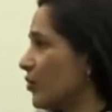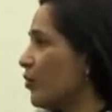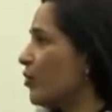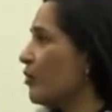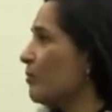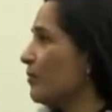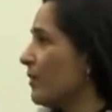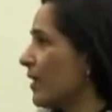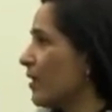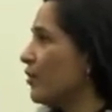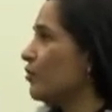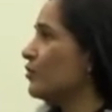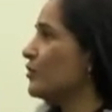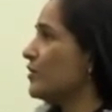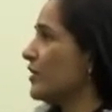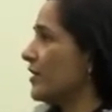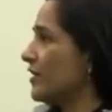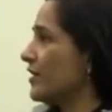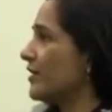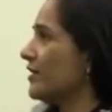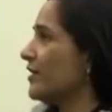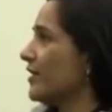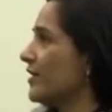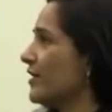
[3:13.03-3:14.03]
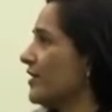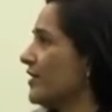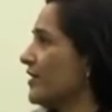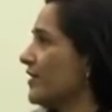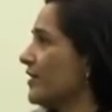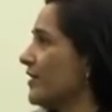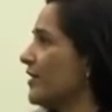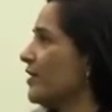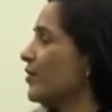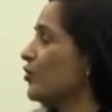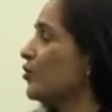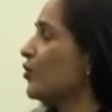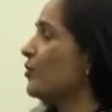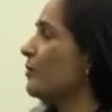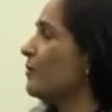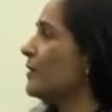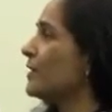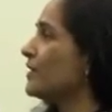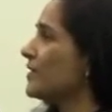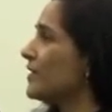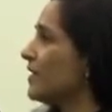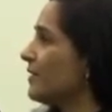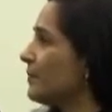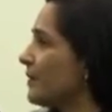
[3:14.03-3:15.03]
ओम का उच्चारण कराते हैं तो
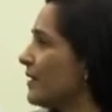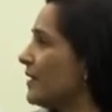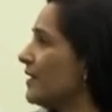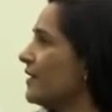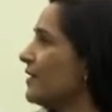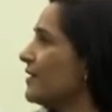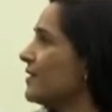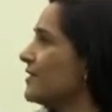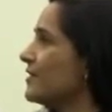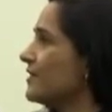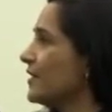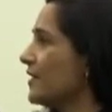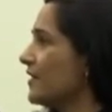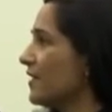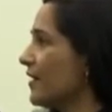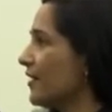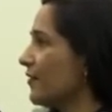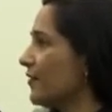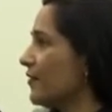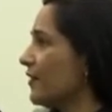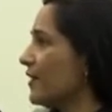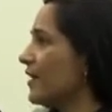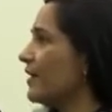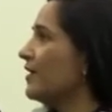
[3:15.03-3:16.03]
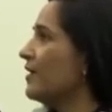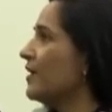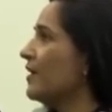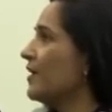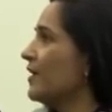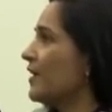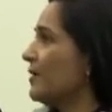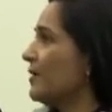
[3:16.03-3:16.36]
बच्चे भी इससे काफ़ी